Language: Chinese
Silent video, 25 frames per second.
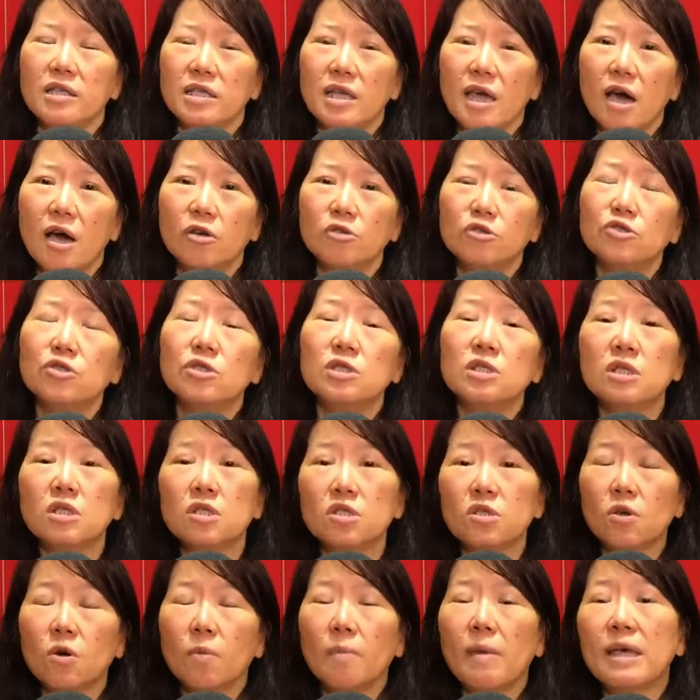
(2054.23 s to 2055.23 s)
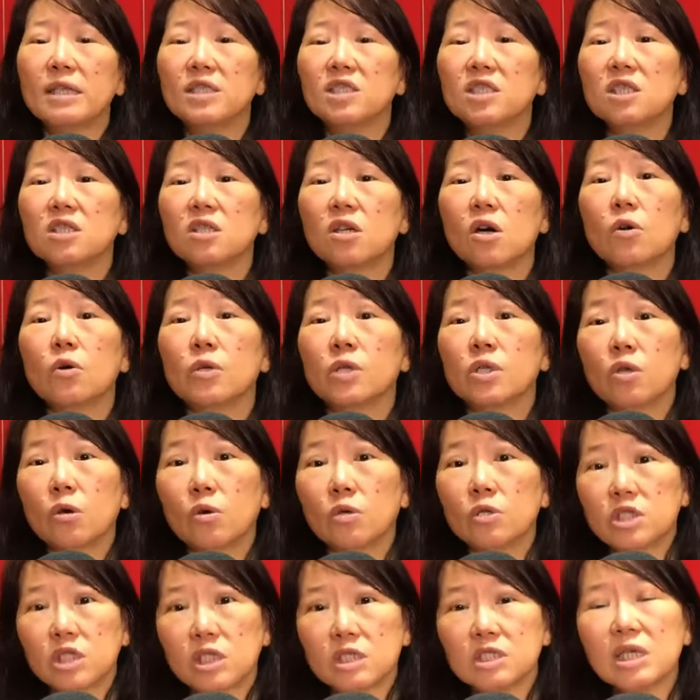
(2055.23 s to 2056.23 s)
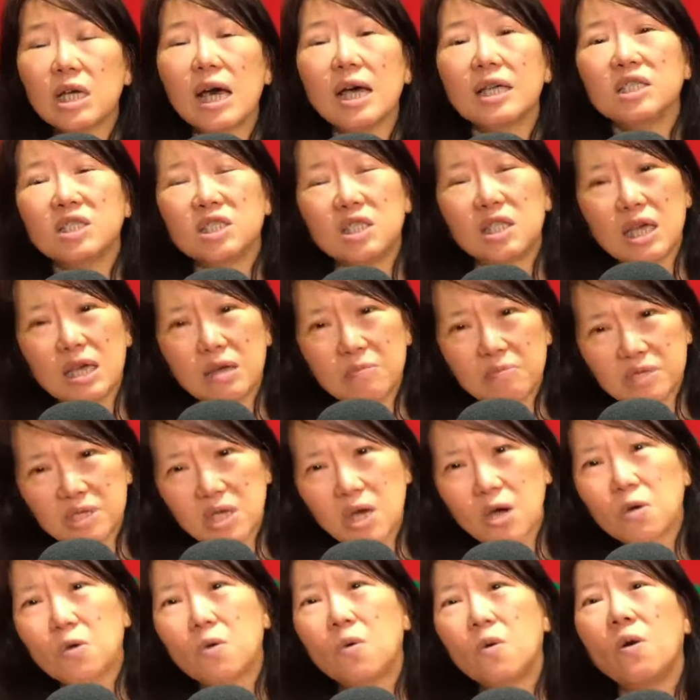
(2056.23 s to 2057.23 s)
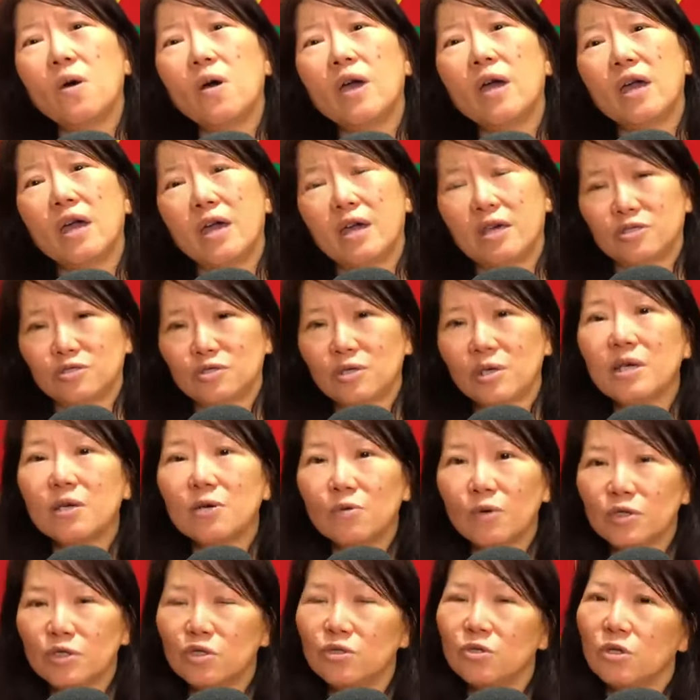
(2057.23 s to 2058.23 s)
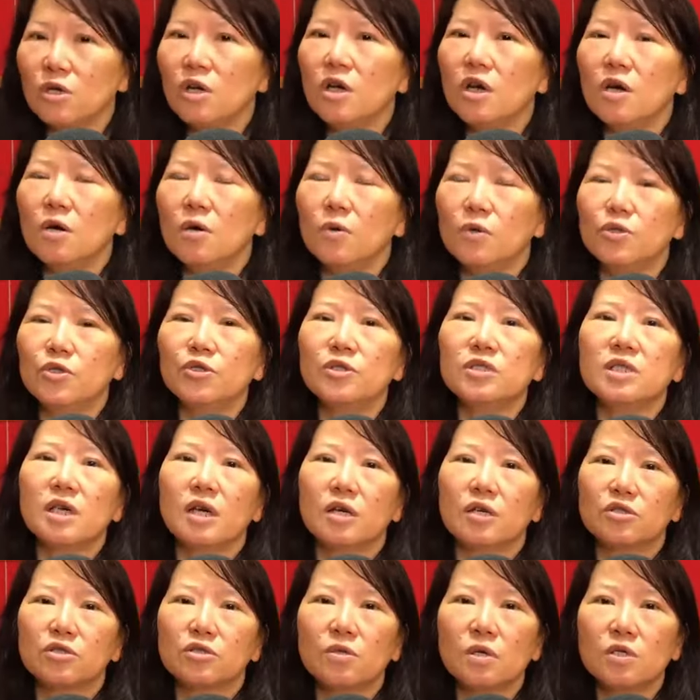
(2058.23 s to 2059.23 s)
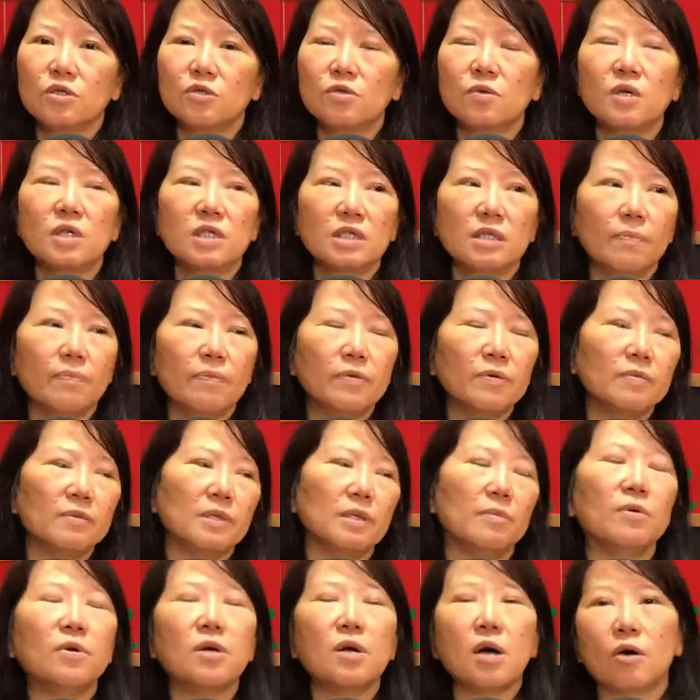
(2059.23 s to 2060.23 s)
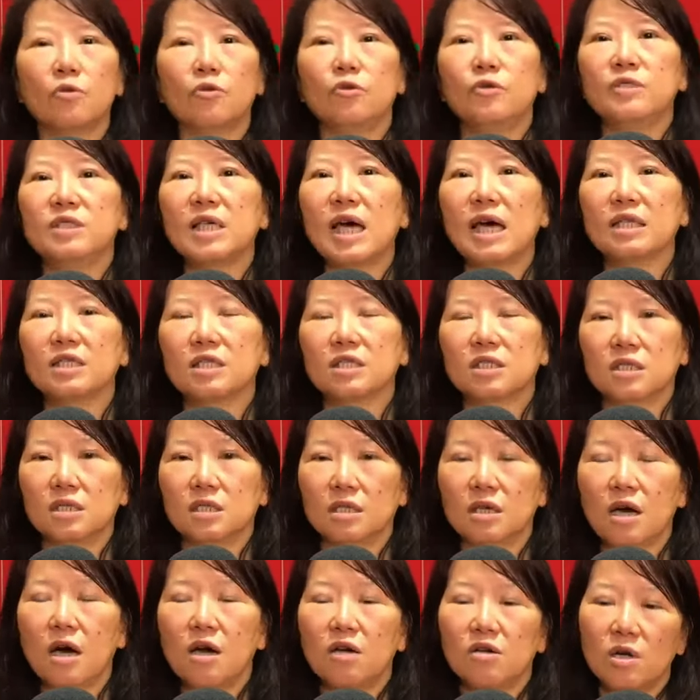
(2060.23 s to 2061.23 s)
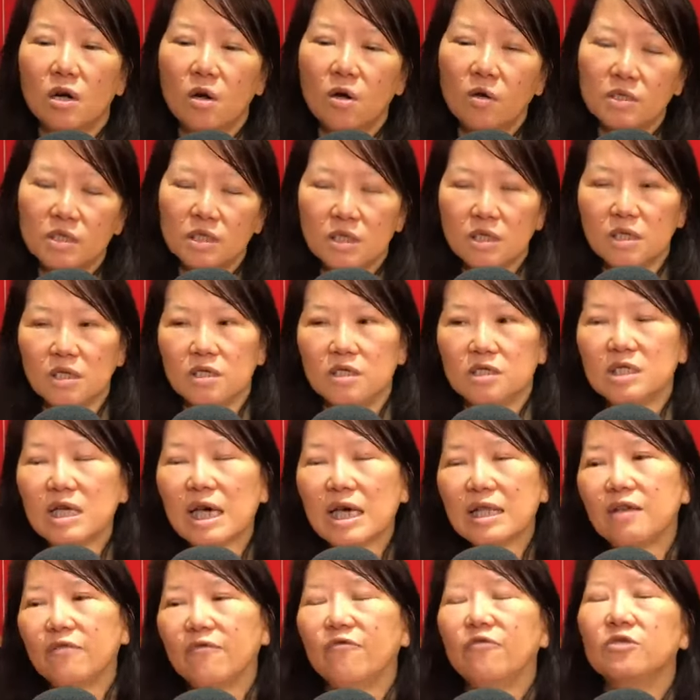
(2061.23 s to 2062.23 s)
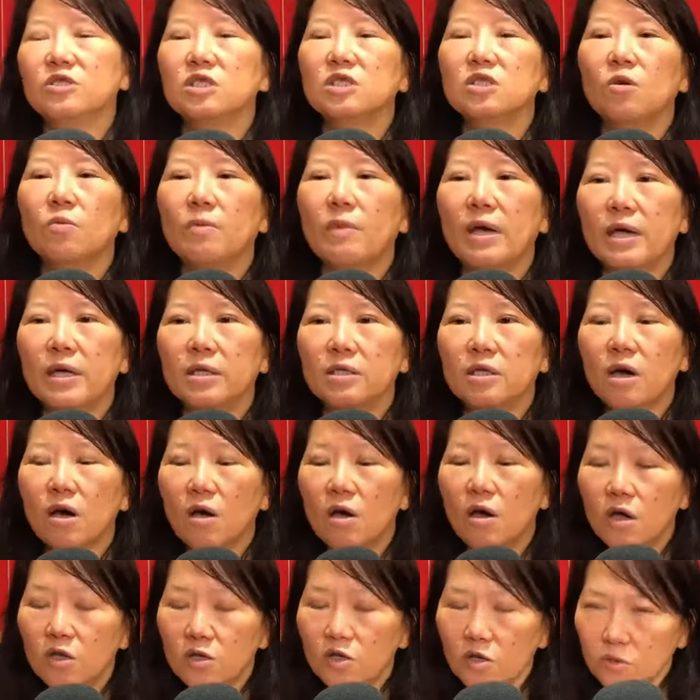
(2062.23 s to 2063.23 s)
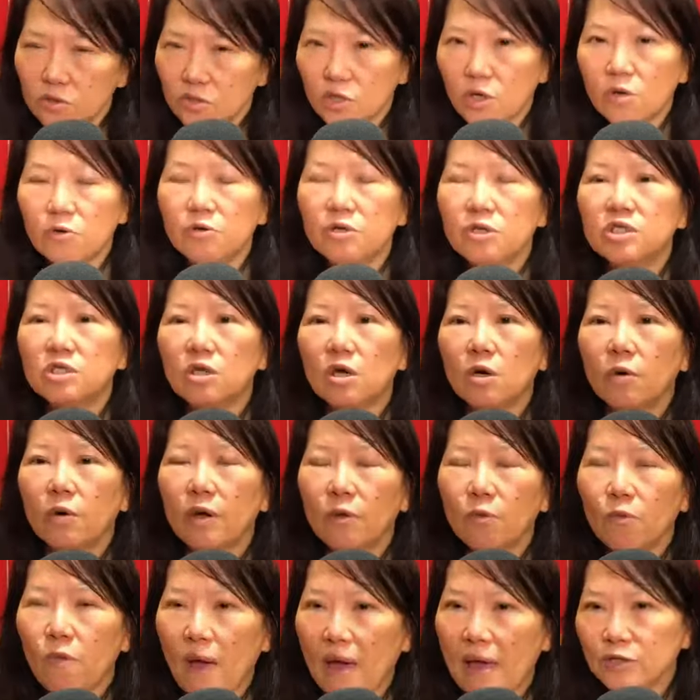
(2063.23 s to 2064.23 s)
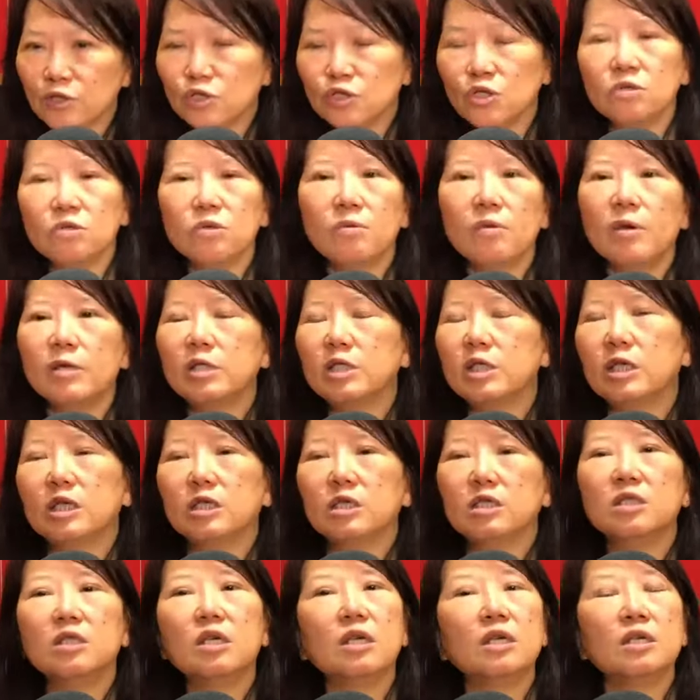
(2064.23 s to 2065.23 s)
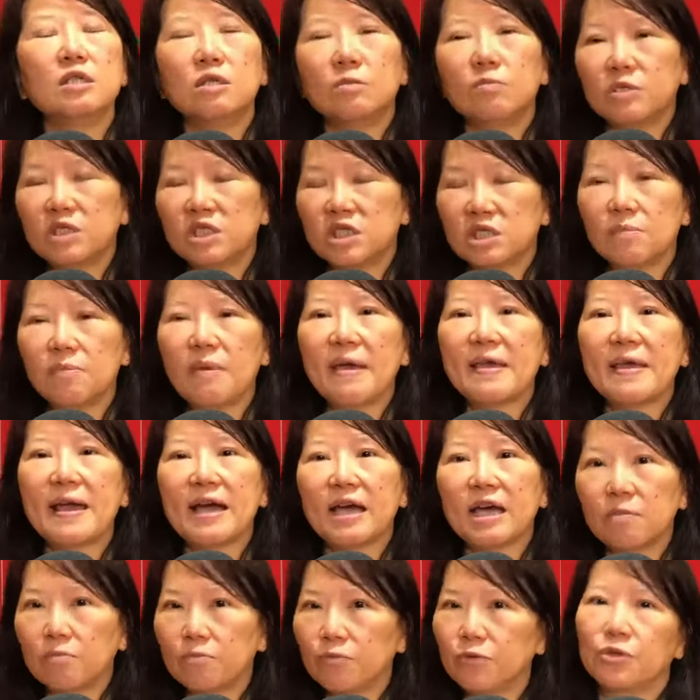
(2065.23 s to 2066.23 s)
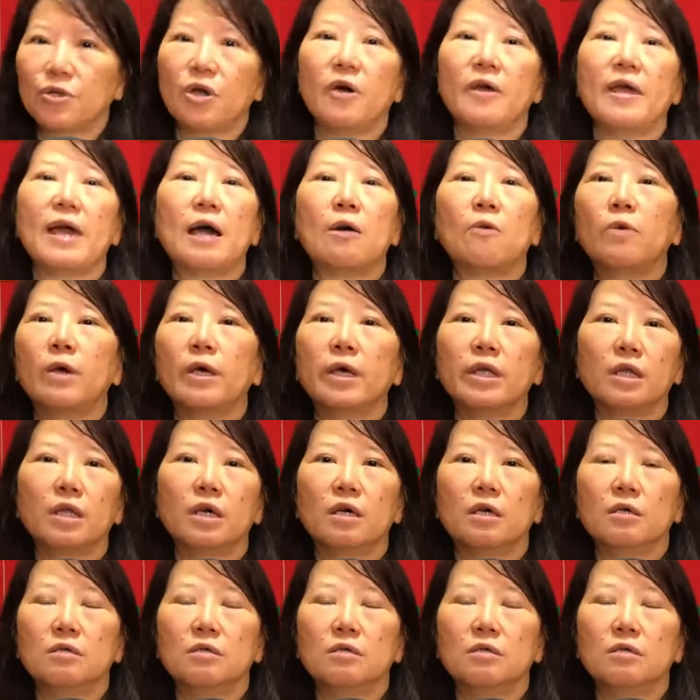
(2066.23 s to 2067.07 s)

你要去那有卖进口的东西，价钱也比较贵，所以我就我就想说，如果你不你不考虑价格哈，然后你家里附近有买得到，用 chorizo 会完全变成西班牙跟葡萄牙味了。